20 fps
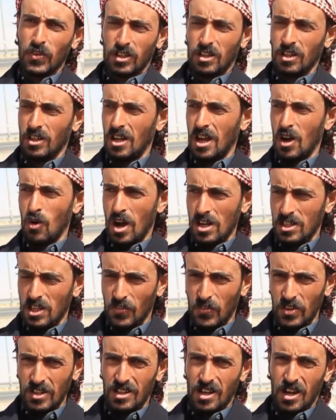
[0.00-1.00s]
فكره او
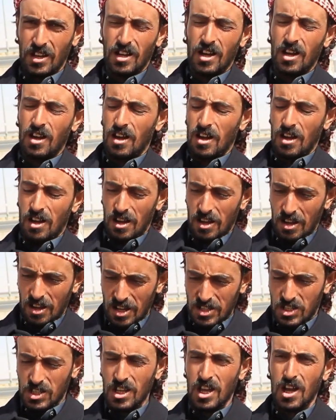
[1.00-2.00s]
هدف اني انا
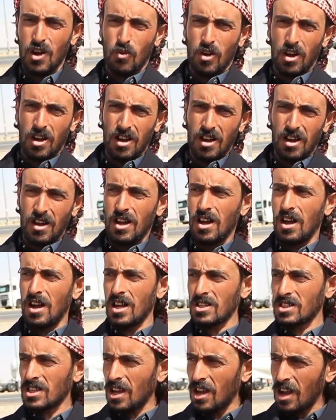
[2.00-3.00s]
اسعى
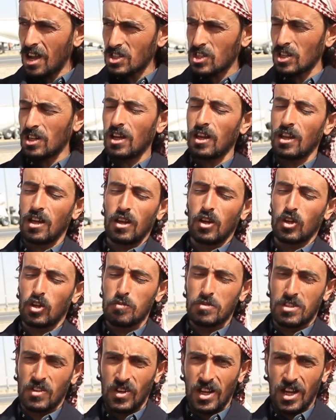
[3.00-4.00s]
واسعى احصل على
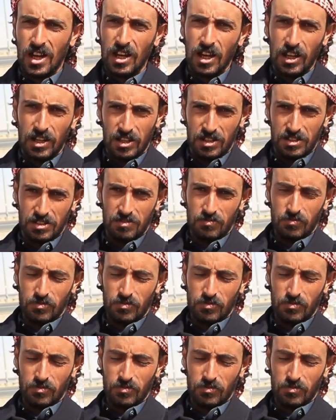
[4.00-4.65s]
لقمتي في الحلال يعني